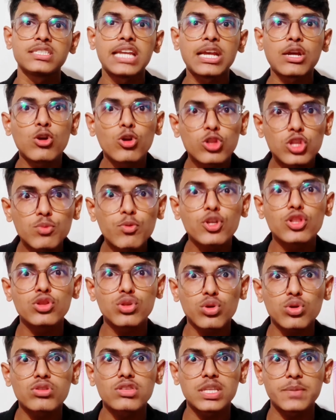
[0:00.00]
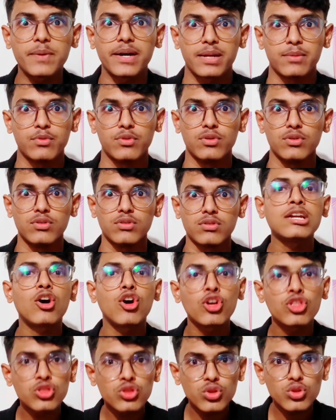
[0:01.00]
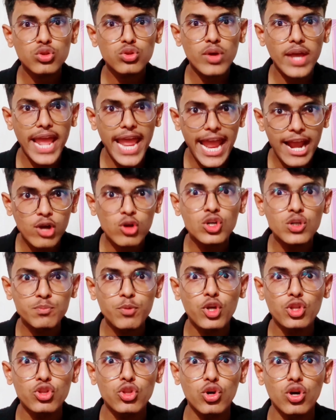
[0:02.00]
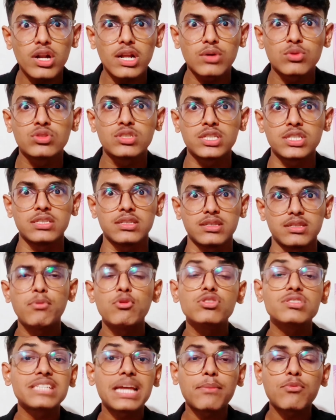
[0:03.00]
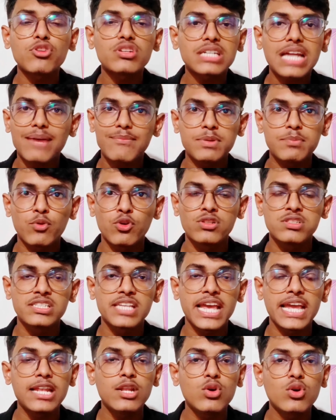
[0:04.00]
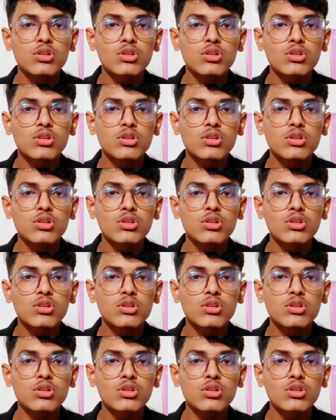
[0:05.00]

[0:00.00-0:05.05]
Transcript: সেগুলো তো বন্ধ করতে পারবো এটা অন্তত এখন বন্ধ করা উচিত এবং যেমনটা আমি বলছি এই